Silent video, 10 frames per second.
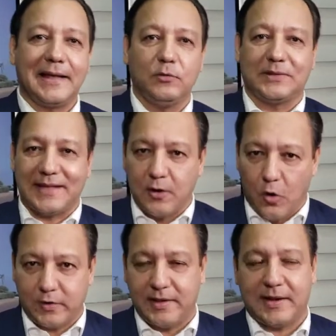que no esté en
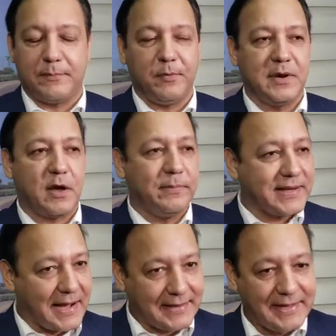orden en República
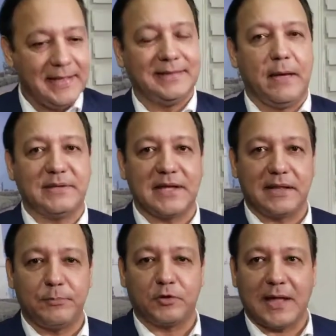Dominicana, debe ser
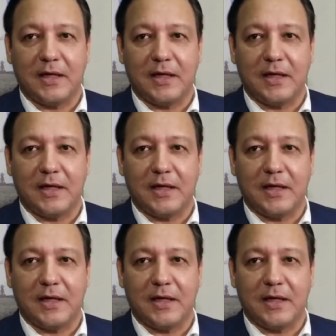deportado.